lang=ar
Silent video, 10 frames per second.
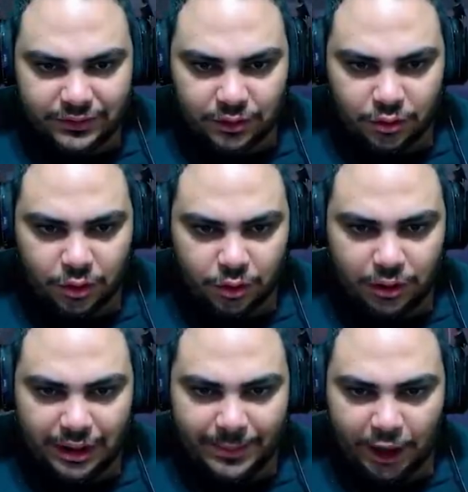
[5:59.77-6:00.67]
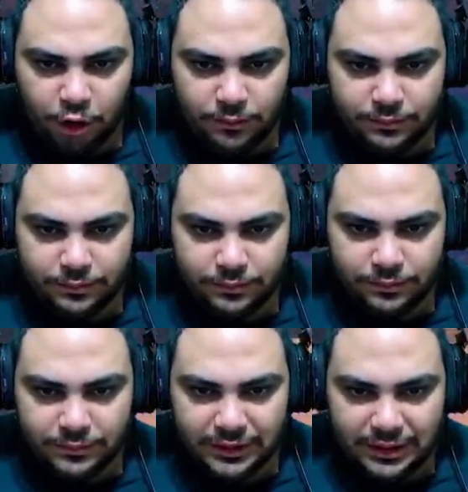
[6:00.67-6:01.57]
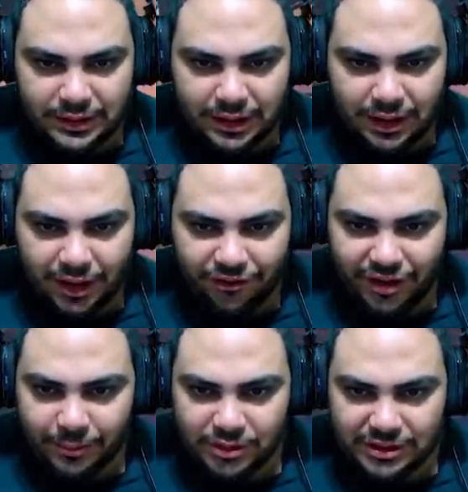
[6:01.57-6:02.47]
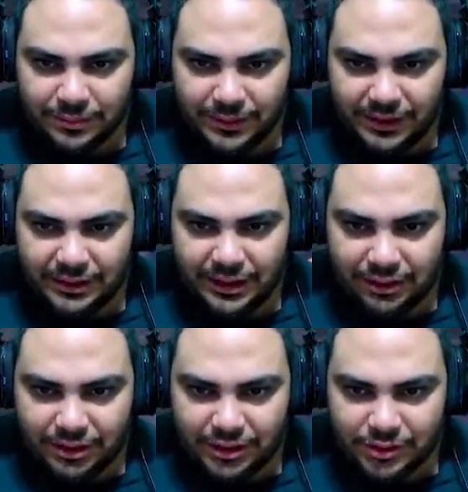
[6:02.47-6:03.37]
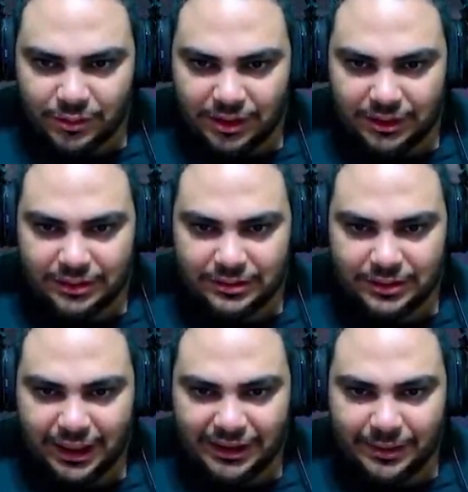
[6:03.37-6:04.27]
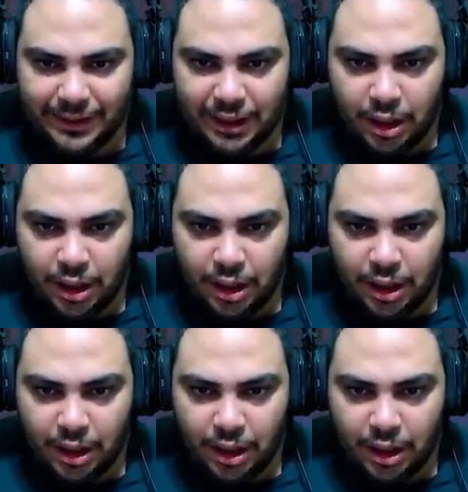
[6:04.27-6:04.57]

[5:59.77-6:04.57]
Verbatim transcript: الكور كلها معاهم انا هقف هنا ابص من بعيد يا نهار اسوح حد يرمي عليا